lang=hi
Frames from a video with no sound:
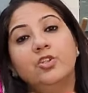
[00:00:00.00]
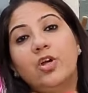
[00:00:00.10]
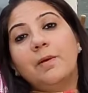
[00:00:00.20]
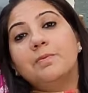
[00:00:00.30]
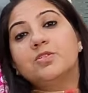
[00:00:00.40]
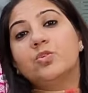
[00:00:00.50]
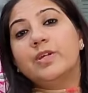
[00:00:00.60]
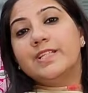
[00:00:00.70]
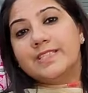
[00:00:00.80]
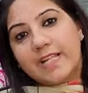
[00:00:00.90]
तो आप इसको
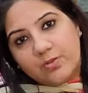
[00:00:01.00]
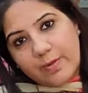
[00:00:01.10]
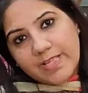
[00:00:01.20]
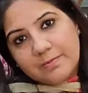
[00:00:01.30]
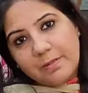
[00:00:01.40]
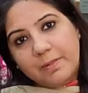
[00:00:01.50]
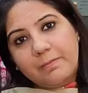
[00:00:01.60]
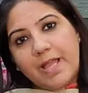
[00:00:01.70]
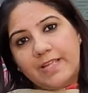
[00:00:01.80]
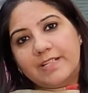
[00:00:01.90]
एक सेट वाइज में भी
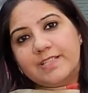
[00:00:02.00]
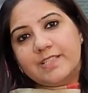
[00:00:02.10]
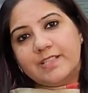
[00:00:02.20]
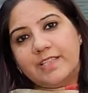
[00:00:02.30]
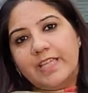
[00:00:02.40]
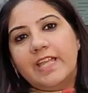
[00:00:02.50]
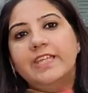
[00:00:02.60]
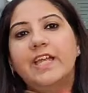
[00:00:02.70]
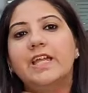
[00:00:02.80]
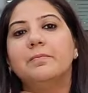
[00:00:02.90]
बाय कर सकते हैं
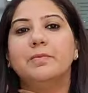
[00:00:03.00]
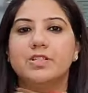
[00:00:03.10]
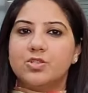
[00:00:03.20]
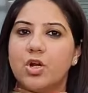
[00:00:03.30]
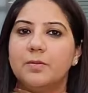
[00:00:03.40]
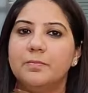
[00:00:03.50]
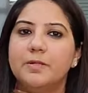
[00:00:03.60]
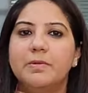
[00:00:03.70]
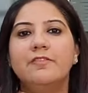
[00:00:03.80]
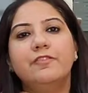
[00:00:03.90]
या एक
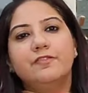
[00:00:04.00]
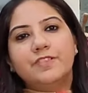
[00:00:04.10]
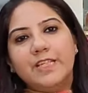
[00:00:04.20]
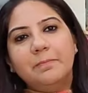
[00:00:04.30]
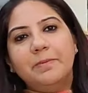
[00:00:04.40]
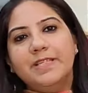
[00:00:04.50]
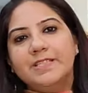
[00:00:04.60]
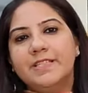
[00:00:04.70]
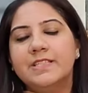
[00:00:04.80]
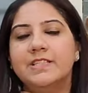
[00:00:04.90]
असॉटमेंट में 15
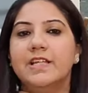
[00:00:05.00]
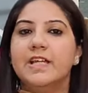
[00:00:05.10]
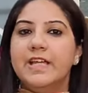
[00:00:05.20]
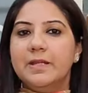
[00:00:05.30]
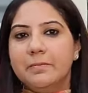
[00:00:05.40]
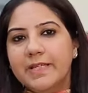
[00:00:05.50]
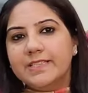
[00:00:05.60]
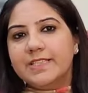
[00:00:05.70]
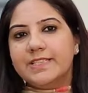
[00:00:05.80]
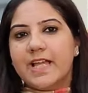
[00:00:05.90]
पीसेस इन
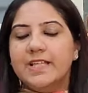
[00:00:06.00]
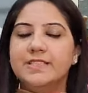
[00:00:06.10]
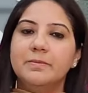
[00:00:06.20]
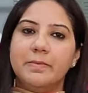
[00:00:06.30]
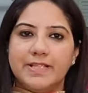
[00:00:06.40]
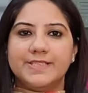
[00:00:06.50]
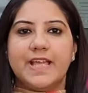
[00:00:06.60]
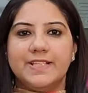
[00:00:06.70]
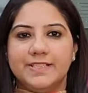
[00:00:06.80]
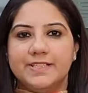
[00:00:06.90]
मिक्स डिजाइन एंड मिक्स
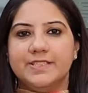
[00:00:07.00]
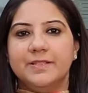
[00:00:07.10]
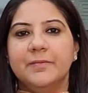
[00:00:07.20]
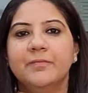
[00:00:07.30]
साइजेस